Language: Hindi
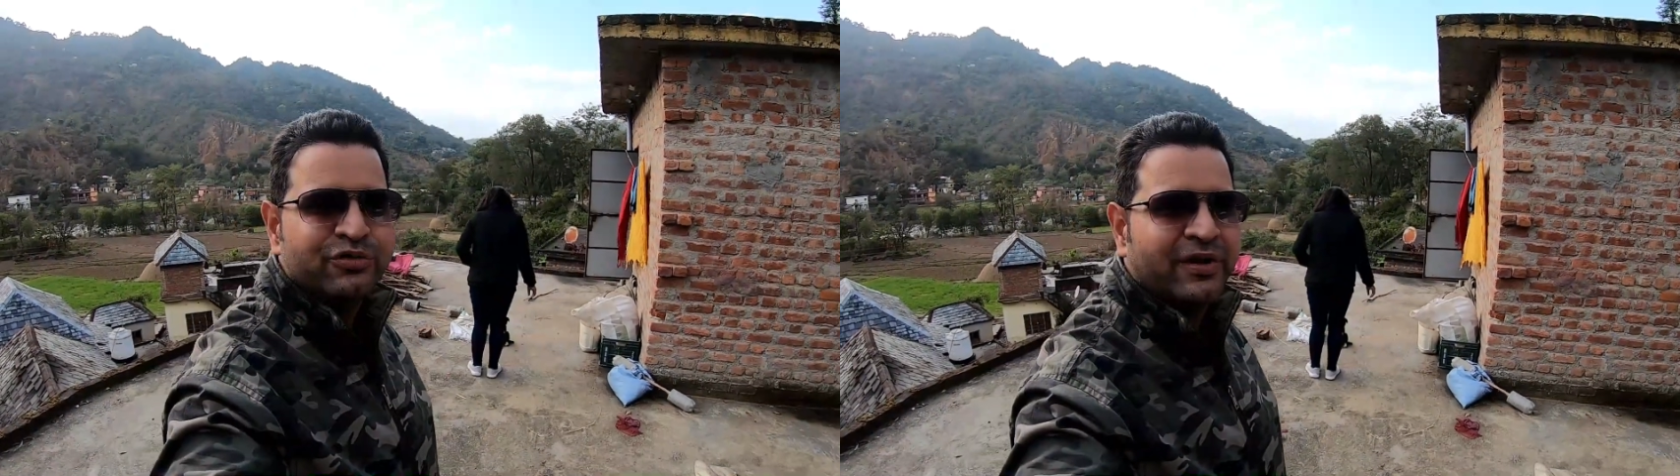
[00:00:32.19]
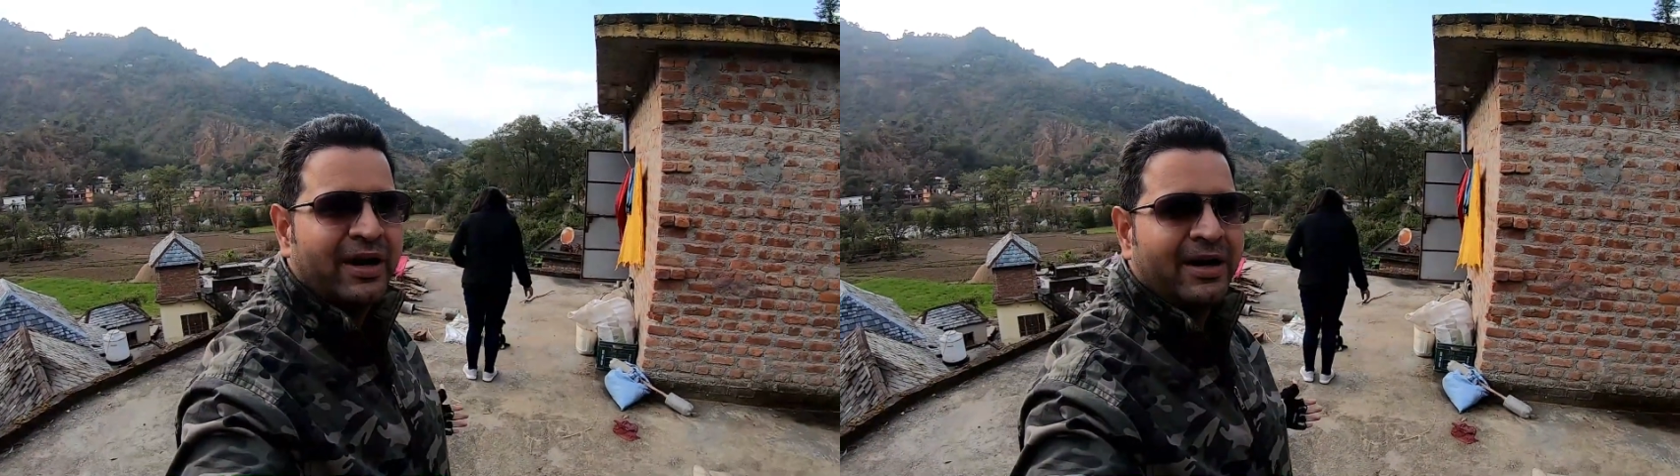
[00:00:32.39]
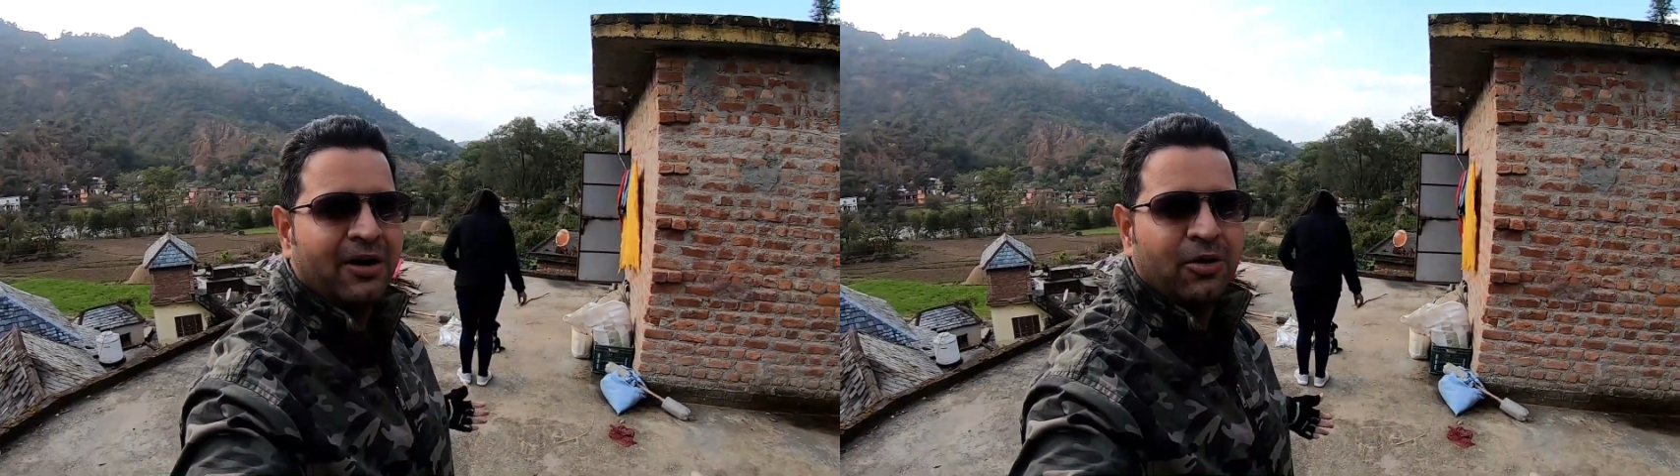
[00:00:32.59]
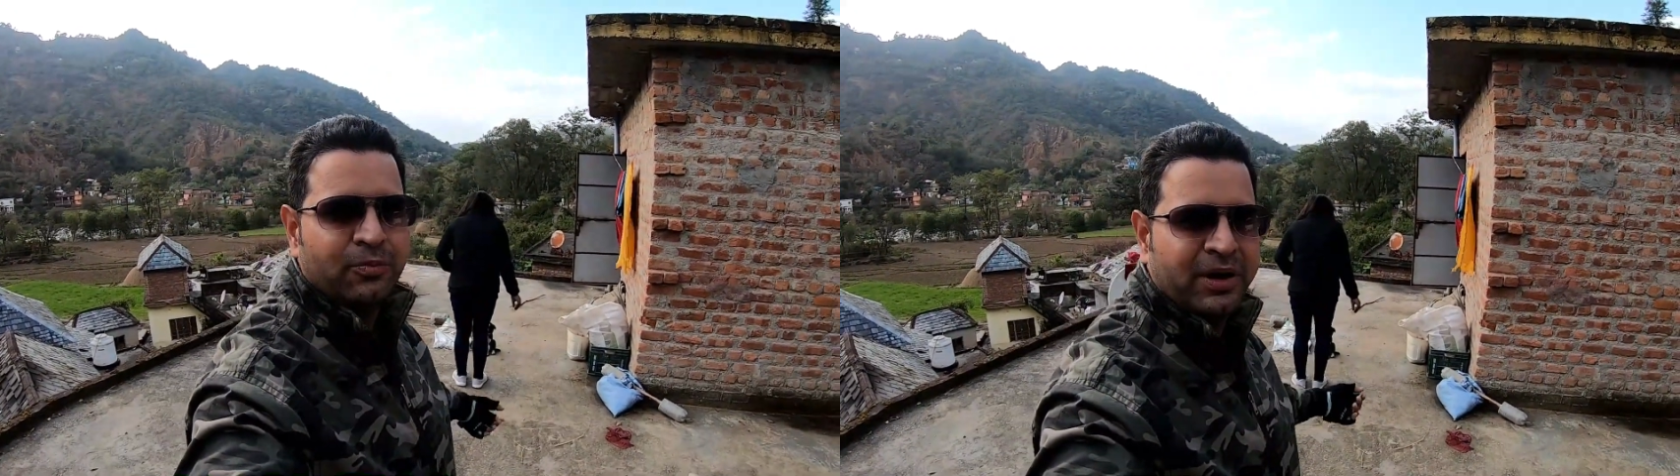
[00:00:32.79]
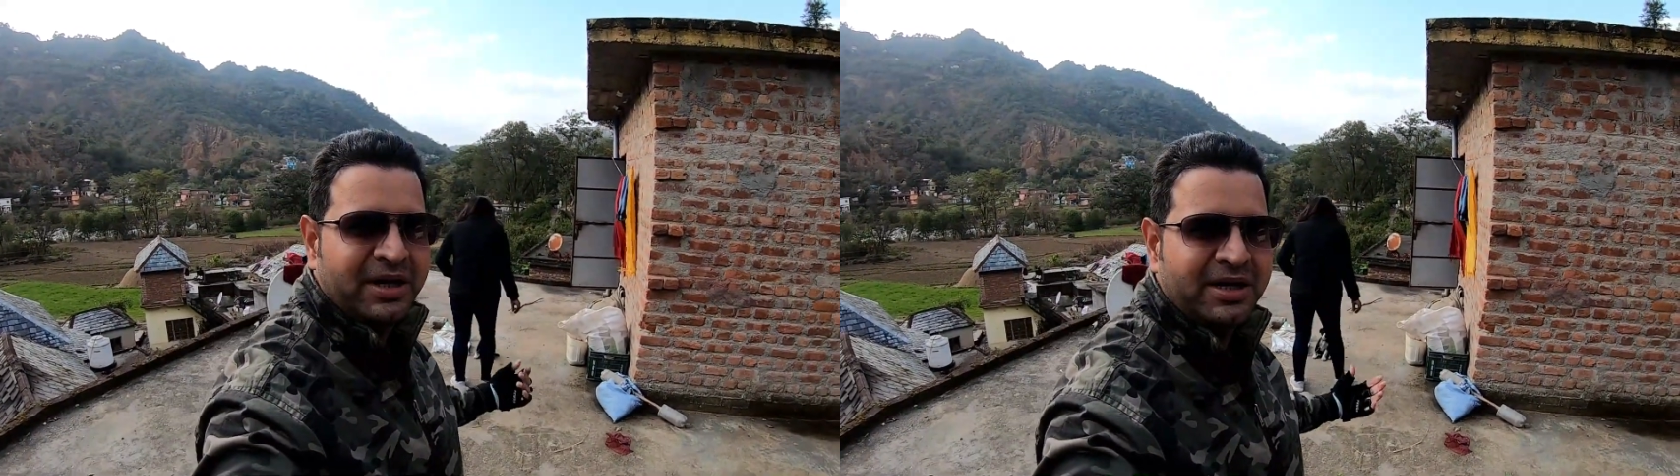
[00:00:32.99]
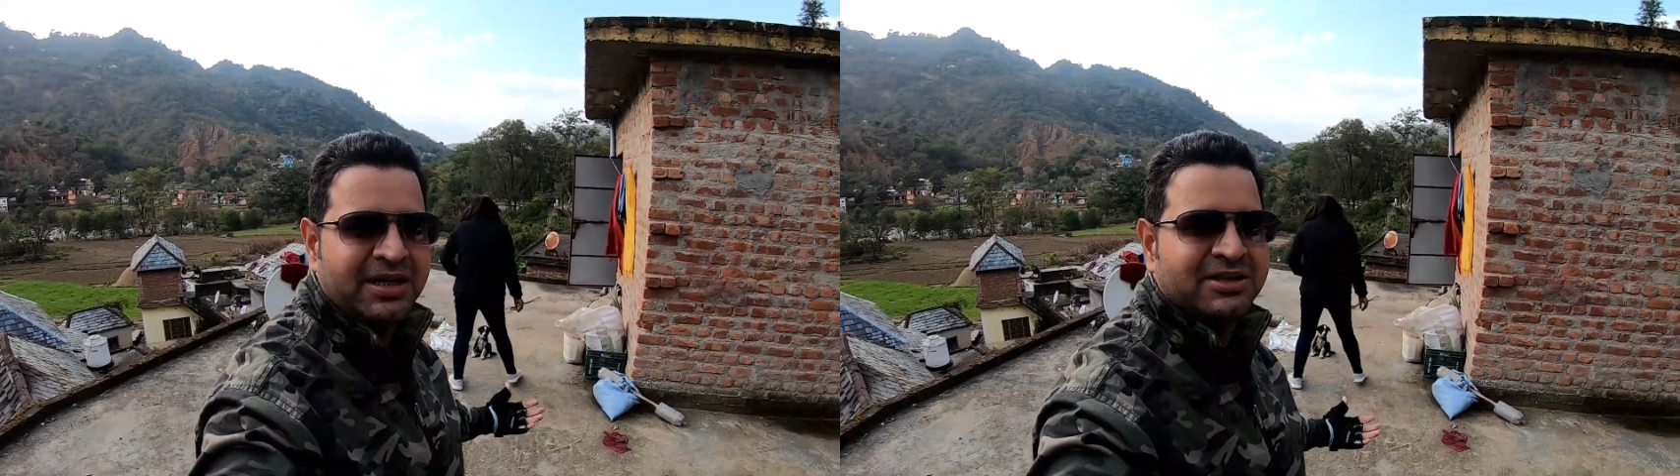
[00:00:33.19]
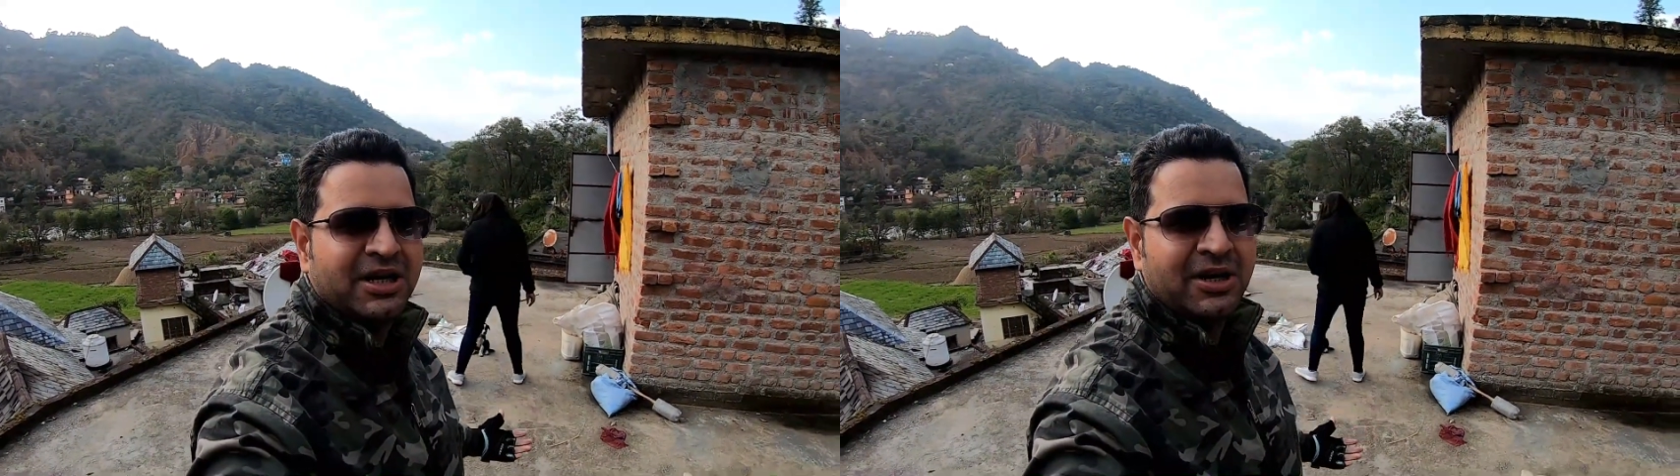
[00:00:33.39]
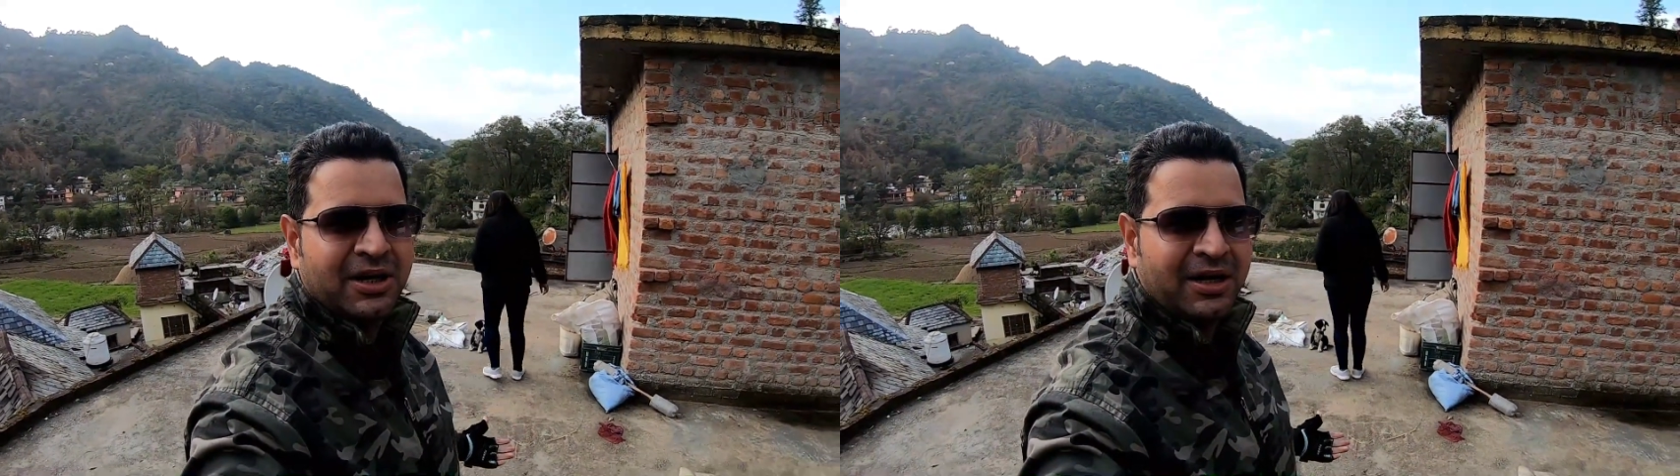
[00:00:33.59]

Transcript: फ्रेंड है और बड़े ही अच्छे